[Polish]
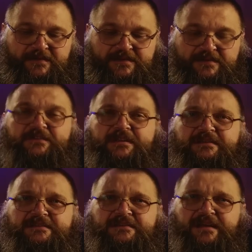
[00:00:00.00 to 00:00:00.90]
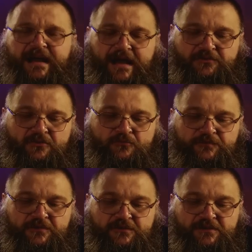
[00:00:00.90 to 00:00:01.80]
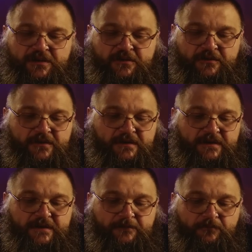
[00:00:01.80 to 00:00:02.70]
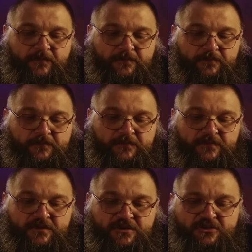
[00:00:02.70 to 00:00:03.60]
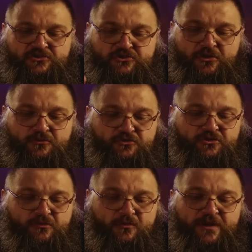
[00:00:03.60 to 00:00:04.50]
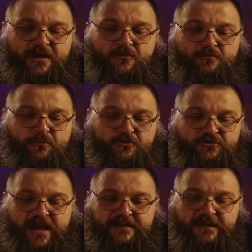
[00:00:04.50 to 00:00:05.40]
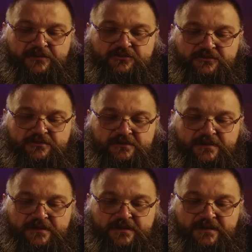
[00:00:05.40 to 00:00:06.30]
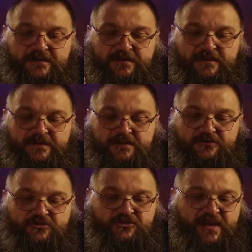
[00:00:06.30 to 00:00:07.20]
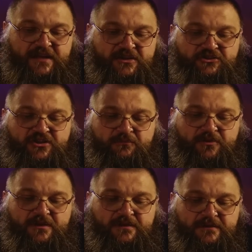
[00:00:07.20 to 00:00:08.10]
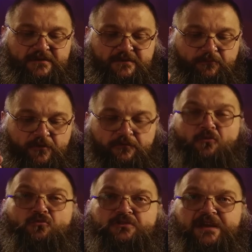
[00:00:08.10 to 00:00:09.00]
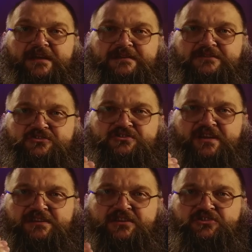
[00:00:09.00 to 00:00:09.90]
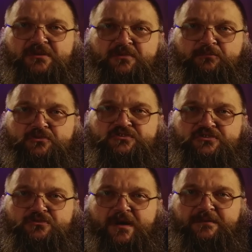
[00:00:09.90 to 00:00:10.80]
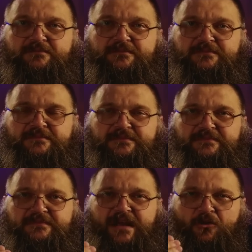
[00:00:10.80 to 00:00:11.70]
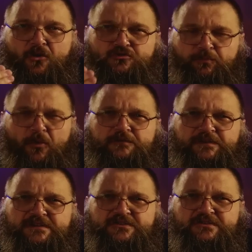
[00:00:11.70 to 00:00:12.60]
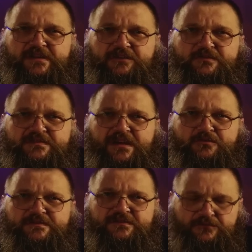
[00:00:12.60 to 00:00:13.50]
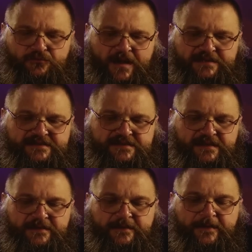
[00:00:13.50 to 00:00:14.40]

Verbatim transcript: I wtedy anioł mówi do niego: Idź z tą siłą, jaką posiadasz. Czyż ja nie ciebie powołuję, czyż ja nie ciebie posyłam jako odpowiedź na tą całą sytuację?